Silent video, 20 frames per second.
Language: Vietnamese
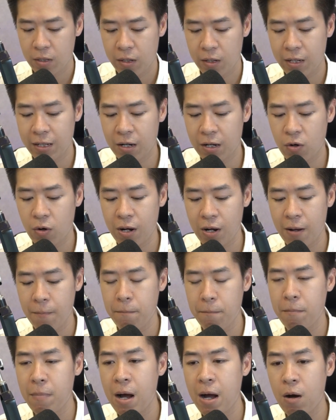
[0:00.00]
Người ta gọi là
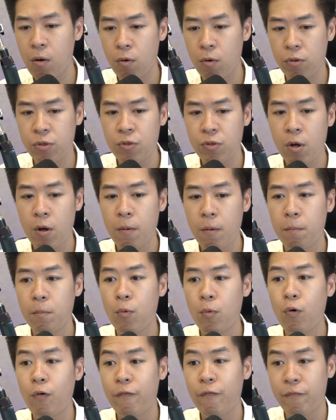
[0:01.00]
mouth
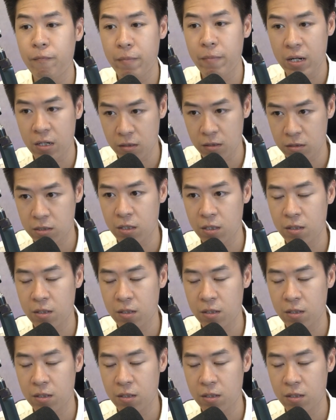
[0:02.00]
movement.